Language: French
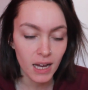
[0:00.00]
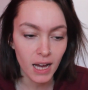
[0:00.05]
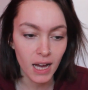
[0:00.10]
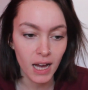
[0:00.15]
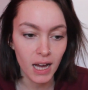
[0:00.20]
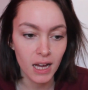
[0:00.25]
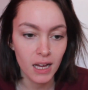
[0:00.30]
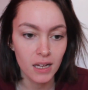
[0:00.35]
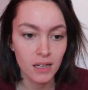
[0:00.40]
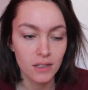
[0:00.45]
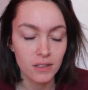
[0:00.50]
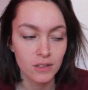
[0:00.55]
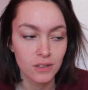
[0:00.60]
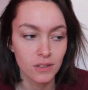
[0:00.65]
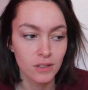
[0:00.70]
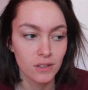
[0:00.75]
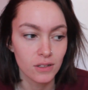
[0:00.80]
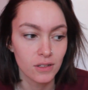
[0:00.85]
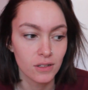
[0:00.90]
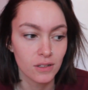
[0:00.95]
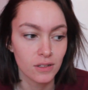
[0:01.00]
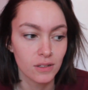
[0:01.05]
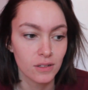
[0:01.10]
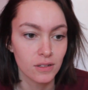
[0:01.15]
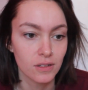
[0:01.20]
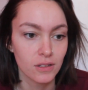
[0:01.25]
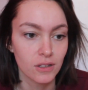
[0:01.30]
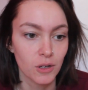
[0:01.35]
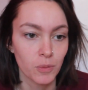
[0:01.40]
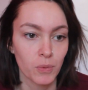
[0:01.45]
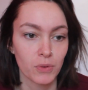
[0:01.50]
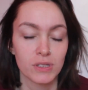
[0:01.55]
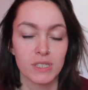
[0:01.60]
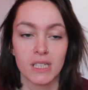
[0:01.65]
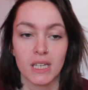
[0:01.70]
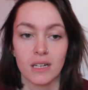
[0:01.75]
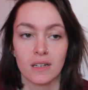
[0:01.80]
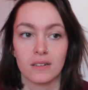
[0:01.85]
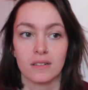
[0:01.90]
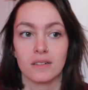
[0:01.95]
à, euh, comment
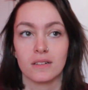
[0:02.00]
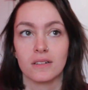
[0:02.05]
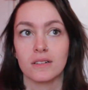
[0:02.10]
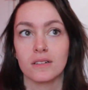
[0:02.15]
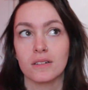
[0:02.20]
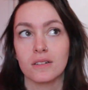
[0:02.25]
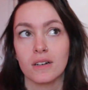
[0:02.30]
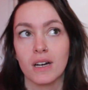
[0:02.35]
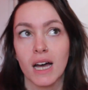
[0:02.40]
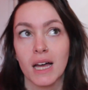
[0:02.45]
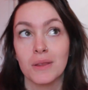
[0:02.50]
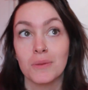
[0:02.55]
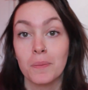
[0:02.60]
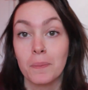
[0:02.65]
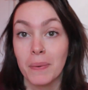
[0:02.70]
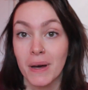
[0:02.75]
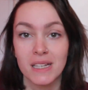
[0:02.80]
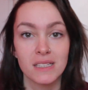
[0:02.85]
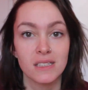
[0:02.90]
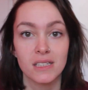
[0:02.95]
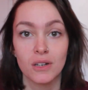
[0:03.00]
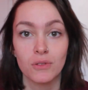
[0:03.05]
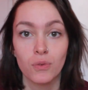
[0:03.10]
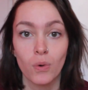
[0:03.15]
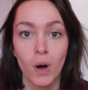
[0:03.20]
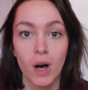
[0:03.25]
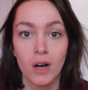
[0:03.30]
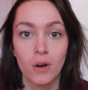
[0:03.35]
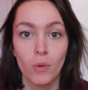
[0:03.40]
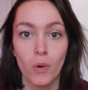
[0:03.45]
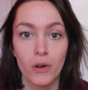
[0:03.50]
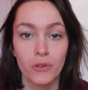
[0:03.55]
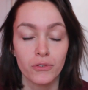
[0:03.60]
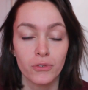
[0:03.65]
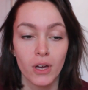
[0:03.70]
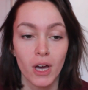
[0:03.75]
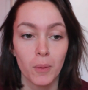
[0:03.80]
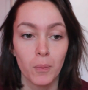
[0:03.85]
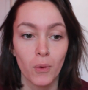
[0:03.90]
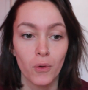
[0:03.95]
dire, à ne pas savoir quoi
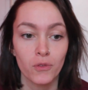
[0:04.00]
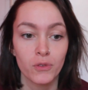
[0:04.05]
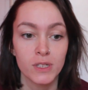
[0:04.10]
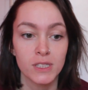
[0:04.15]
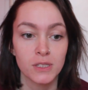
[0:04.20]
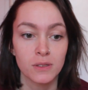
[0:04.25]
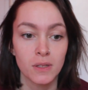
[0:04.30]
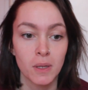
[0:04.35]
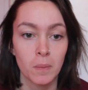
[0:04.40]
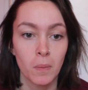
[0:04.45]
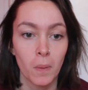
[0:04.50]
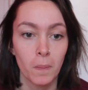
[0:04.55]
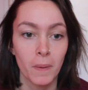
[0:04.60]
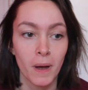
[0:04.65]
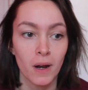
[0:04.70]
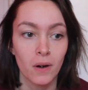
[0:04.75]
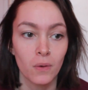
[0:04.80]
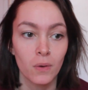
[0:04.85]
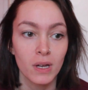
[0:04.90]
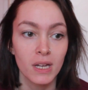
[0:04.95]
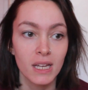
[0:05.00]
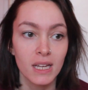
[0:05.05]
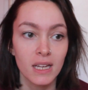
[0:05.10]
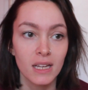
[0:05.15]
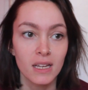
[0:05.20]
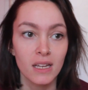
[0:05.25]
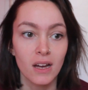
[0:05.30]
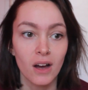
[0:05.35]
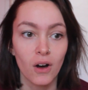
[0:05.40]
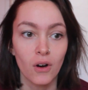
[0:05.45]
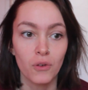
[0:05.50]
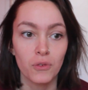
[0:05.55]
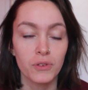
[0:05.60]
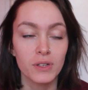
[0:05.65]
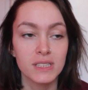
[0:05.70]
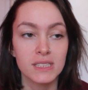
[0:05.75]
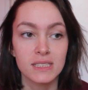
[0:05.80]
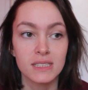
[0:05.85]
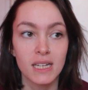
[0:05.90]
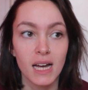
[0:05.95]
faire professionnellement parlant. En
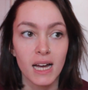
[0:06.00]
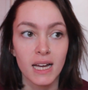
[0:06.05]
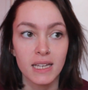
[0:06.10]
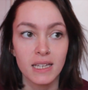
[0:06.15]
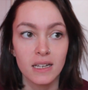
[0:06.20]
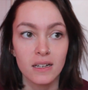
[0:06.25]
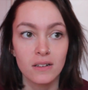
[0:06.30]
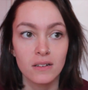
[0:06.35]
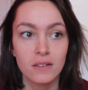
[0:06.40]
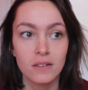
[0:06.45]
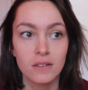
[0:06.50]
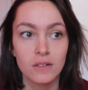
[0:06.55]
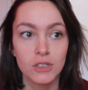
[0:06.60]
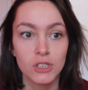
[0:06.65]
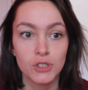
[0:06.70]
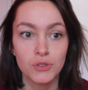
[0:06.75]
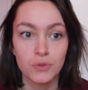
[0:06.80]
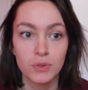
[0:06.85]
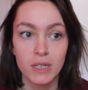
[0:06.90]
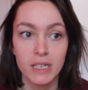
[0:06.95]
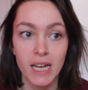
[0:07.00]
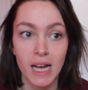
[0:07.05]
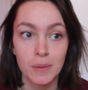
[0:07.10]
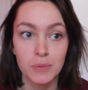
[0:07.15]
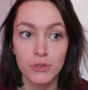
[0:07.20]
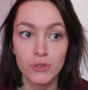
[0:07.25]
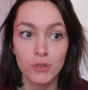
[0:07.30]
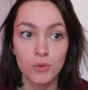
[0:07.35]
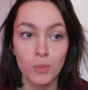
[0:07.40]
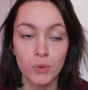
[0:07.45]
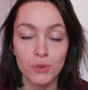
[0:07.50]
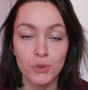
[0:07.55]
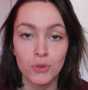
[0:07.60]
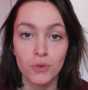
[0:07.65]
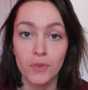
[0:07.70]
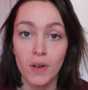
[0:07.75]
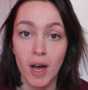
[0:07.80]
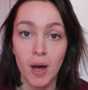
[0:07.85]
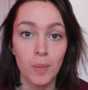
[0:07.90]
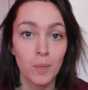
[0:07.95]
fait, il n'y a rien. Je voulais absolument
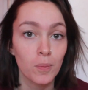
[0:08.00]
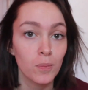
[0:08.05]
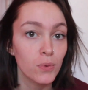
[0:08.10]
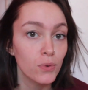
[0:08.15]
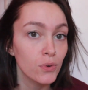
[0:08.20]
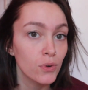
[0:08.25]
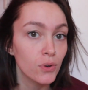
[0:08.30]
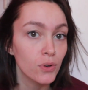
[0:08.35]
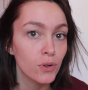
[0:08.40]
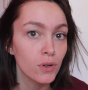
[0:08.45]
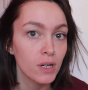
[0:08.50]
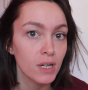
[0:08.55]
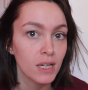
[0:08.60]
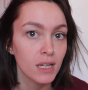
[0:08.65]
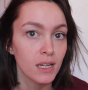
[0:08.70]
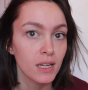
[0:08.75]
trouver un boulot